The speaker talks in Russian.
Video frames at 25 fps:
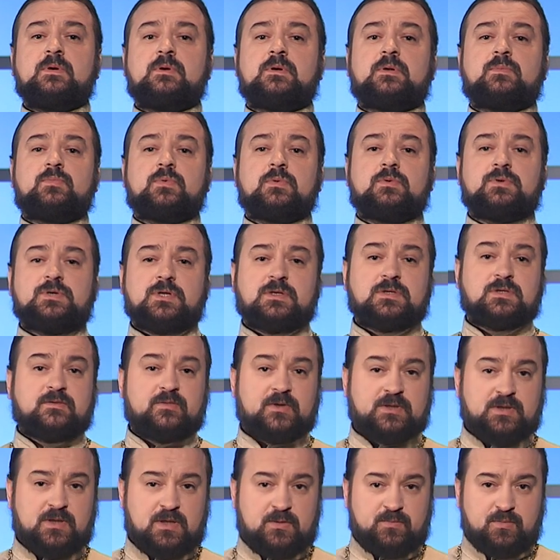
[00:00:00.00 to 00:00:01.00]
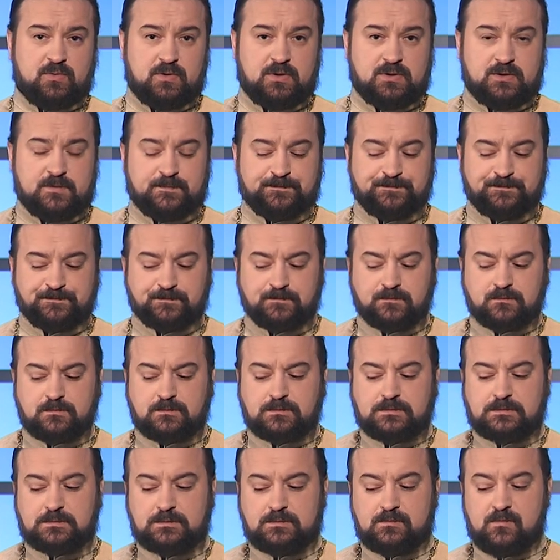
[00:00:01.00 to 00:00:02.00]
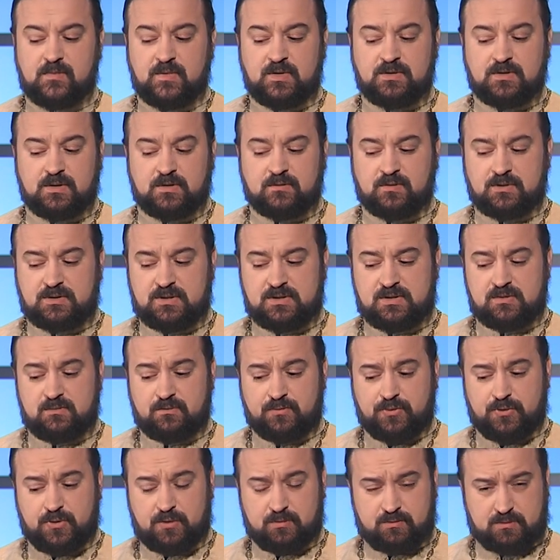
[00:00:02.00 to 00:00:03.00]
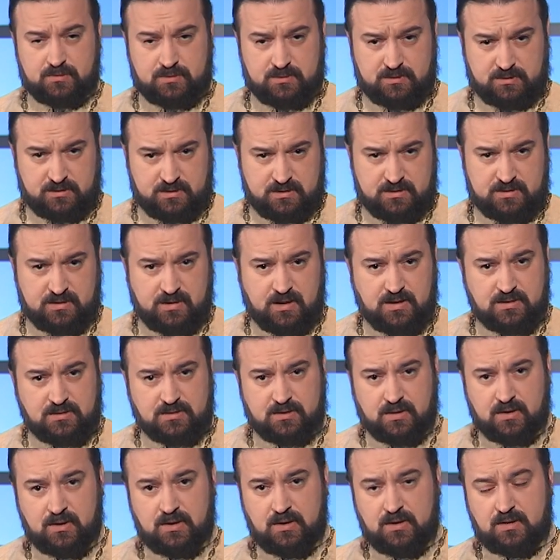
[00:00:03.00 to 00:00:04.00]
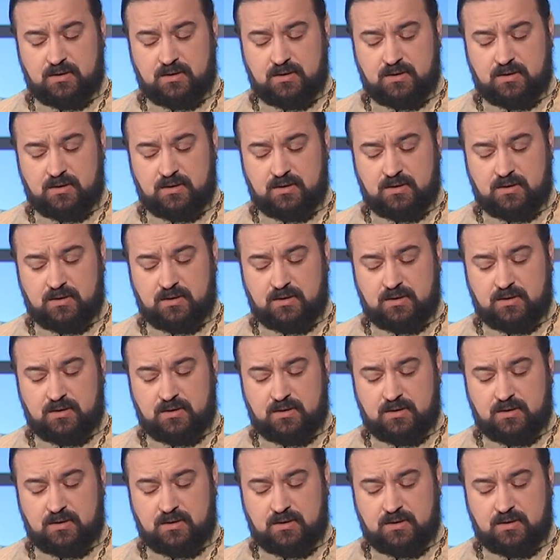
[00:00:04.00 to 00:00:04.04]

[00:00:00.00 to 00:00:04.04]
получается двойная польза. Так вот, если мы берем Экклезиаста,